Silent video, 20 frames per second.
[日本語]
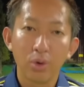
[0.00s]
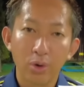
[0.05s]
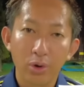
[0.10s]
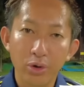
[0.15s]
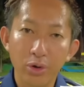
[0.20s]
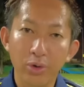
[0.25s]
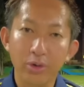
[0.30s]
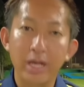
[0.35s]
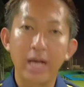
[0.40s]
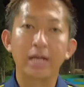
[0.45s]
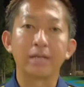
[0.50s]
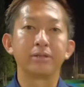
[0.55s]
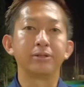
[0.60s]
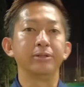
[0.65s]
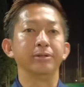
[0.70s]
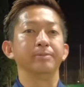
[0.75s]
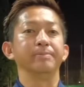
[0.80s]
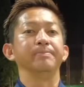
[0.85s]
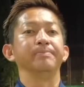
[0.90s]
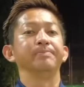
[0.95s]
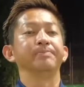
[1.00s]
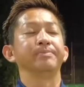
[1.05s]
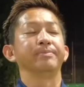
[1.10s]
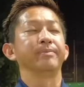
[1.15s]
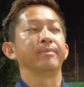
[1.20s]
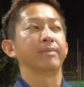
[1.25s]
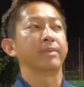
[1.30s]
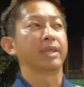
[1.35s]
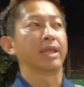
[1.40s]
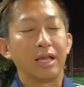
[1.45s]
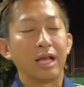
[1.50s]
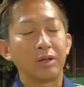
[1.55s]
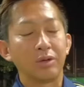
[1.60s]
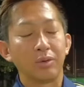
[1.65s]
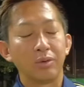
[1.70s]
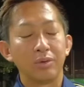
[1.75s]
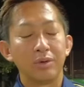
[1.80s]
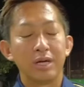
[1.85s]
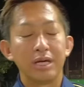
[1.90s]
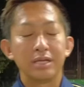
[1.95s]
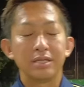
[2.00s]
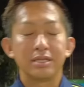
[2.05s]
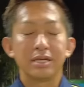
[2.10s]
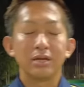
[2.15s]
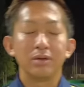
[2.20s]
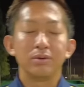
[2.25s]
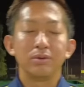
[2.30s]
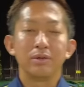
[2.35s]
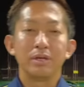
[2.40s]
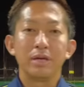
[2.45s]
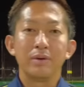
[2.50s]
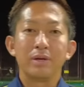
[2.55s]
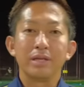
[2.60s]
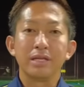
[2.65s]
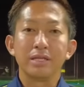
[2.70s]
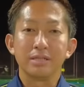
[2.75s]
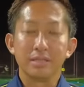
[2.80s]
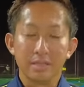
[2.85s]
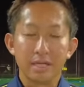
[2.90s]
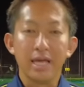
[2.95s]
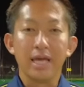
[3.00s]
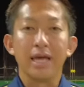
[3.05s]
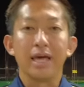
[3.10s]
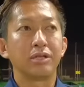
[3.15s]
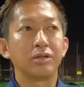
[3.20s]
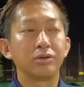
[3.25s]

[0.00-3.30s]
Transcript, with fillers: 行予約、あとオンラインサロンではですね